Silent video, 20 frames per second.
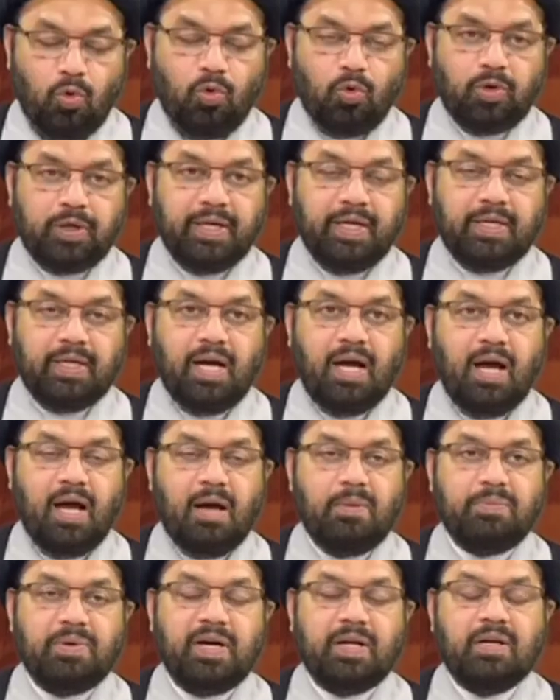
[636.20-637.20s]
कि
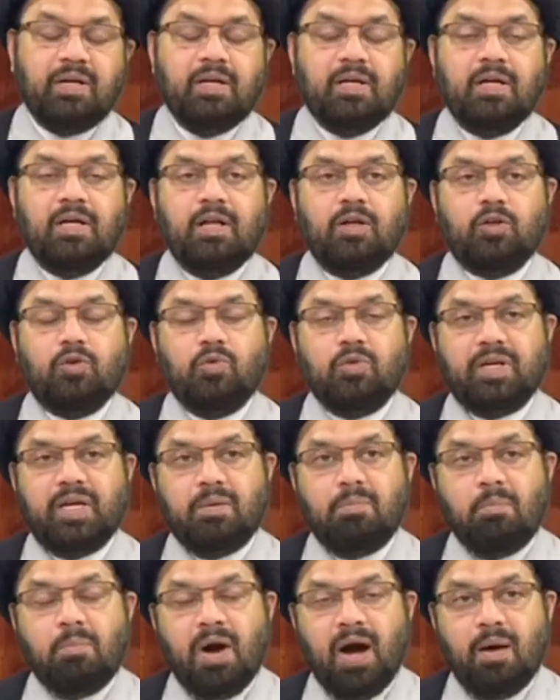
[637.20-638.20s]
यहाँ पर क्योंकि
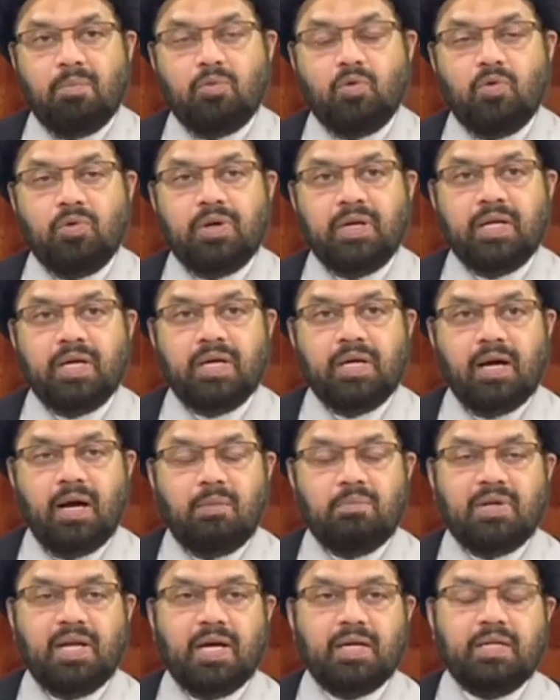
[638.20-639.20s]
मामून ने
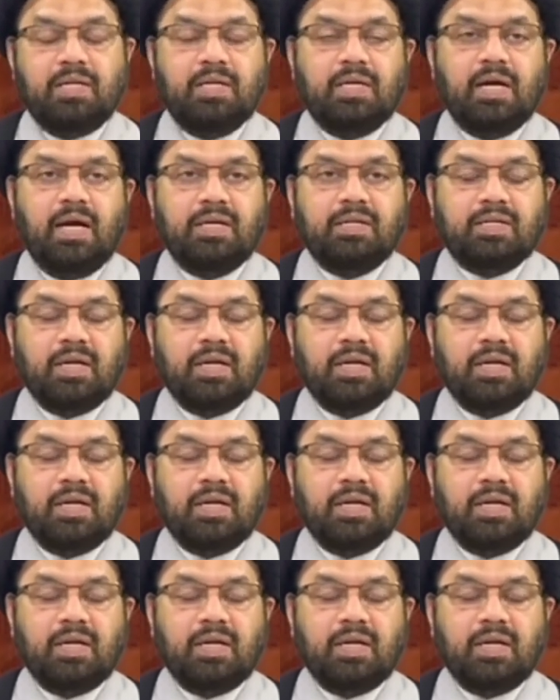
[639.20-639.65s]
हमला किया